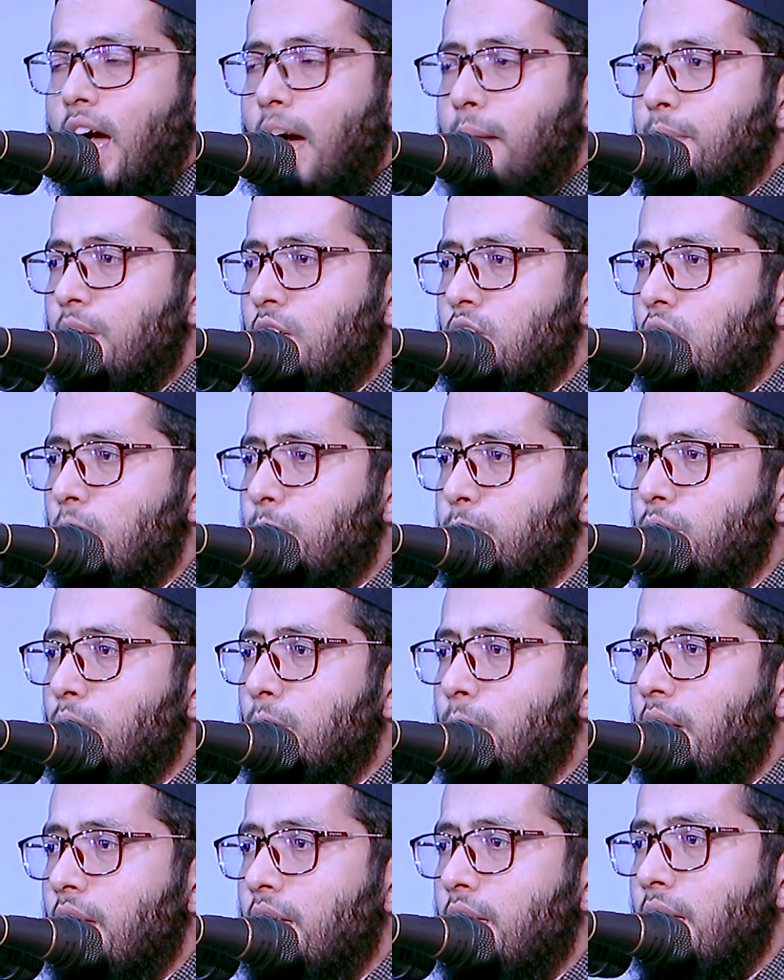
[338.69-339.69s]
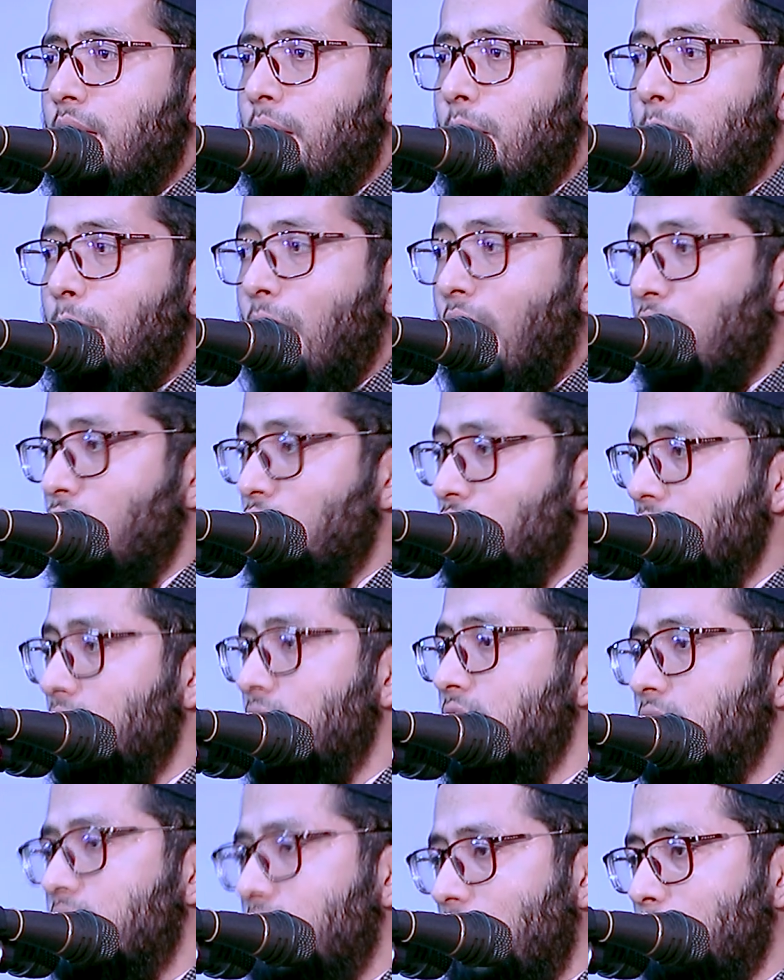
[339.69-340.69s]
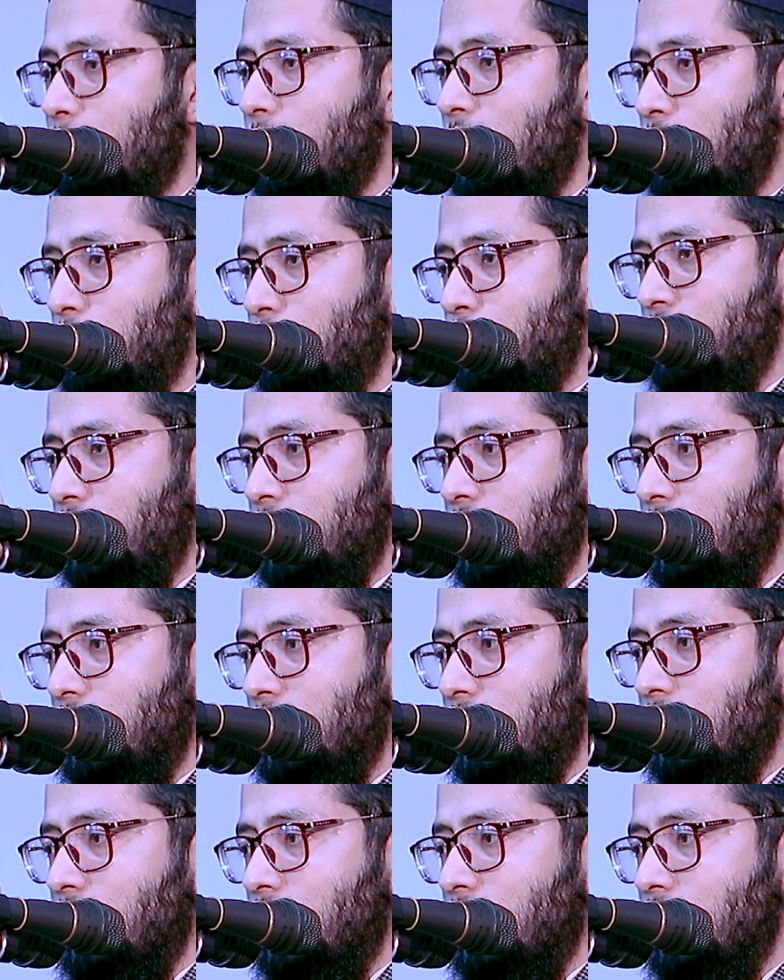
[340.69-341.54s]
আমরা সব সময় ভালো জিনিসটা আমরা খুঁজি